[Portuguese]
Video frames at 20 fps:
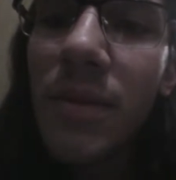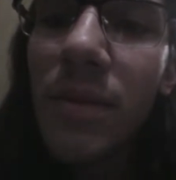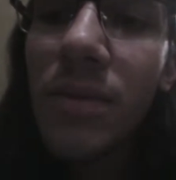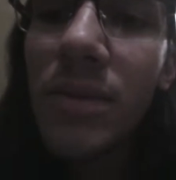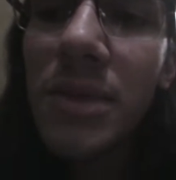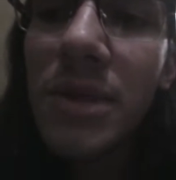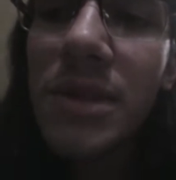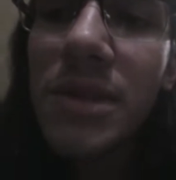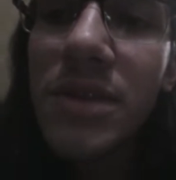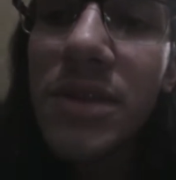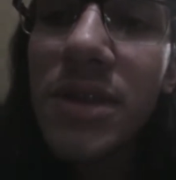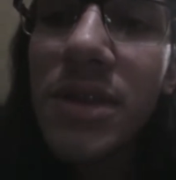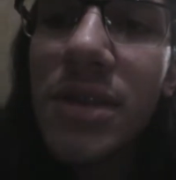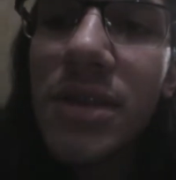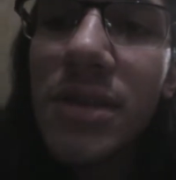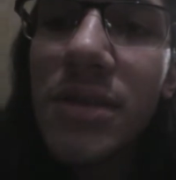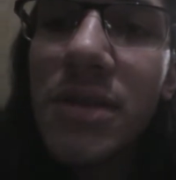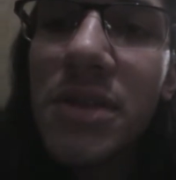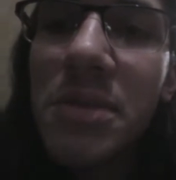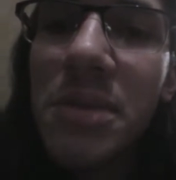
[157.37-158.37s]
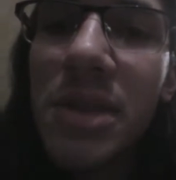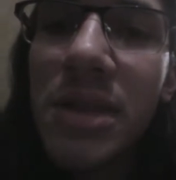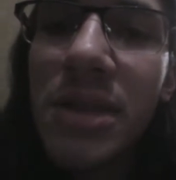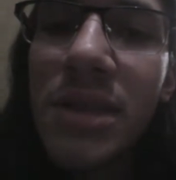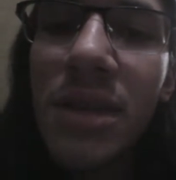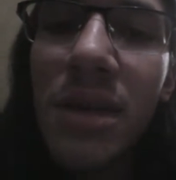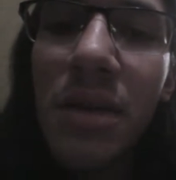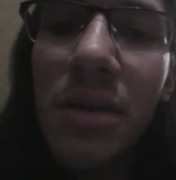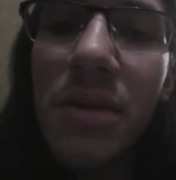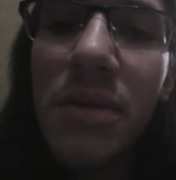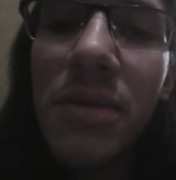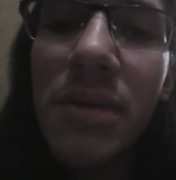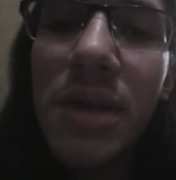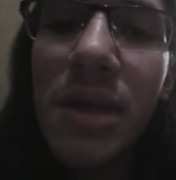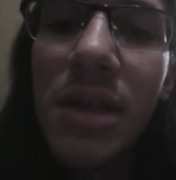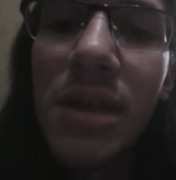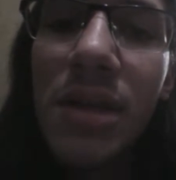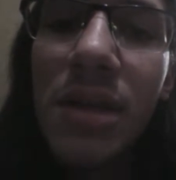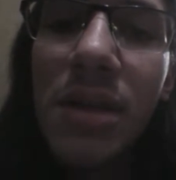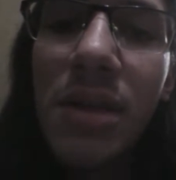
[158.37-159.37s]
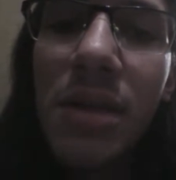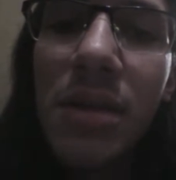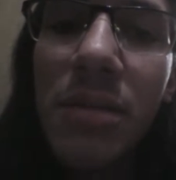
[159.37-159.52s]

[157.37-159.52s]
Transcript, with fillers: Eu me sentia tão especial com ele,